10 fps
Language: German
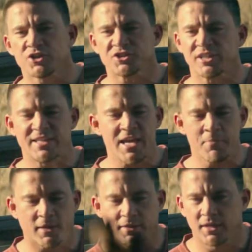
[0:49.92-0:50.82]
Du bist ein
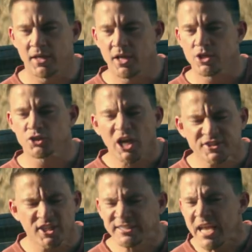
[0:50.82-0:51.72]
Teufel! Ein
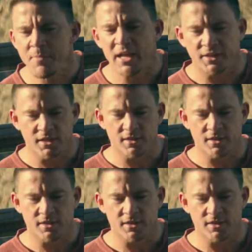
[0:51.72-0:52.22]
echter Teufel!